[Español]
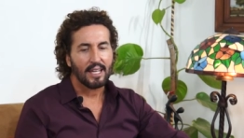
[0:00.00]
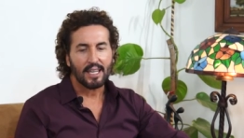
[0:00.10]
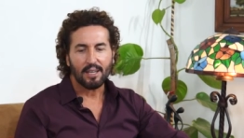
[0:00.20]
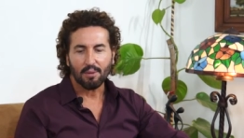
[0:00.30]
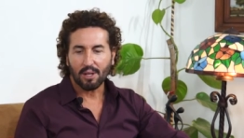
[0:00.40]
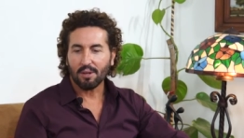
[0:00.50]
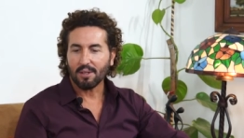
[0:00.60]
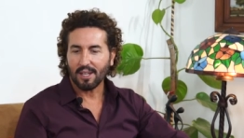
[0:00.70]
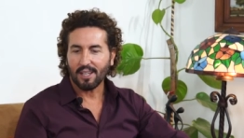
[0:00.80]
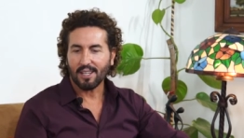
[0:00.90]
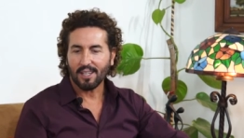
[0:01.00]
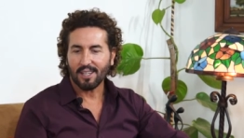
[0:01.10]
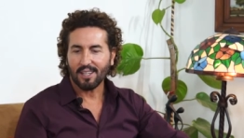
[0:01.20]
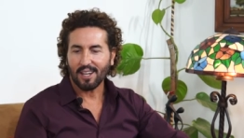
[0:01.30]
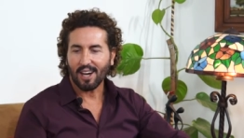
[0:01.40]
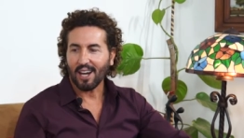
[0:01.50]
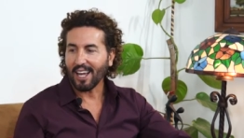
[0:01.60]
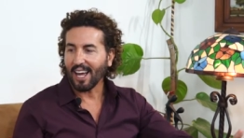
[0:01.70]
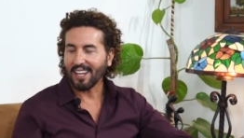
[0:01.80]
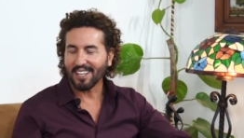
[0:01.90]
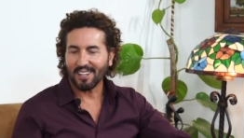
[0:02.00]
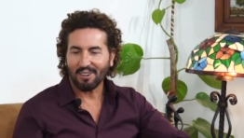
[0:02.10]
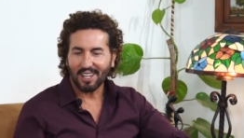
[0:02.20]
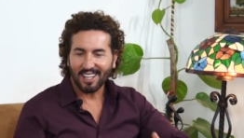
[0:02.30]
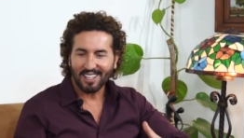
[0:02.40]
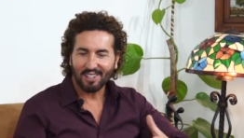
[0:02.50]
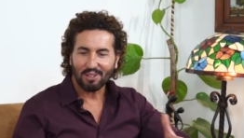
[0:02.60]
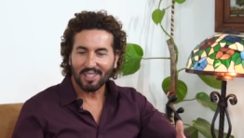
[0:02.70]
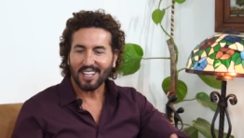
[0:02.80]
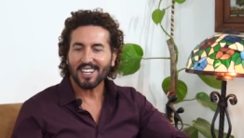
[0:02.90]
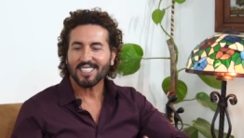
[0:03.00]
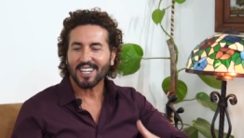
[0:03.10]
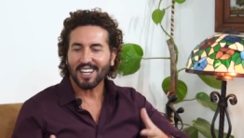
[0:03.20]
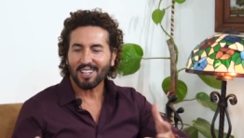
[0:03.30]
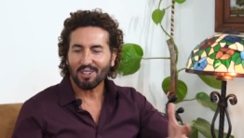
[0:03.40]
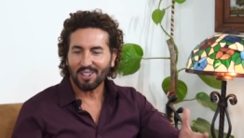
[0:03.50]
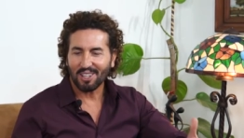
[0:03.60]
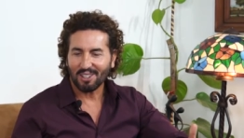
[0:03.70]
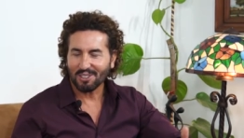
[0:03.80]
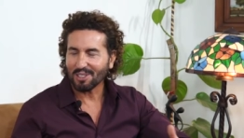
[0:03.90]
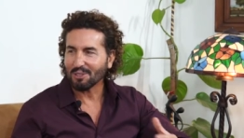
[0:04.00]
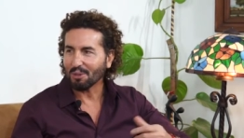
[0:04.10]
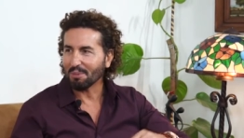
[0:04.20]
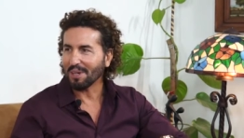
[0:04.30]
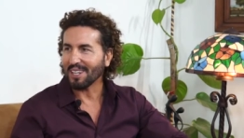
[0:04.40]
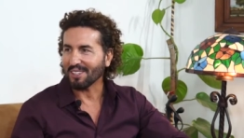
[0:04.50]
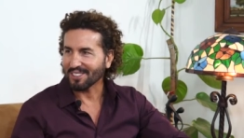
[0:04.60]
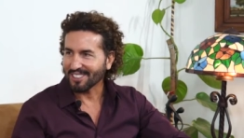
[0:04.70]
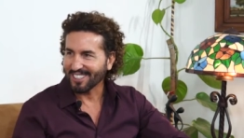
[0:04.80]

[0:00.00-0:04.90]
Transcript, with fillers: Y bueno, eh, ahí que te veía, digo, tienen el secreto de Dios en sus manos.